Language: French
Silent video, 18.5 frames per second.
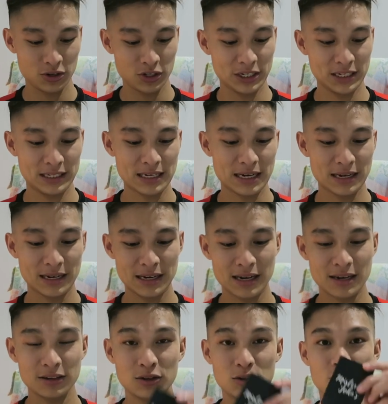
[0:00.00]
euh, j'ai sa
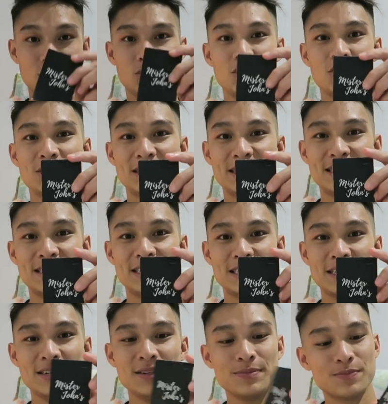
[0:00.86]
carte juste
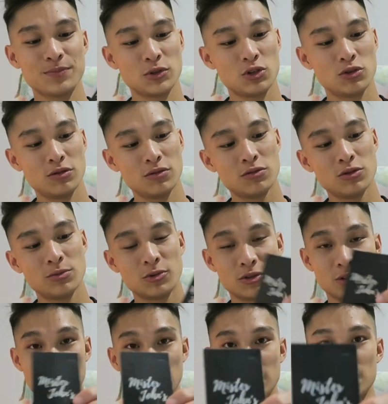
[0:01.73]
ici. Je vais vous le
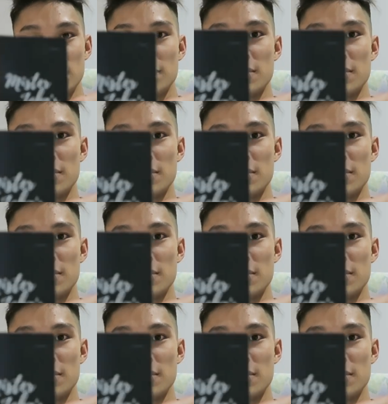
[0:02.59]
montrer.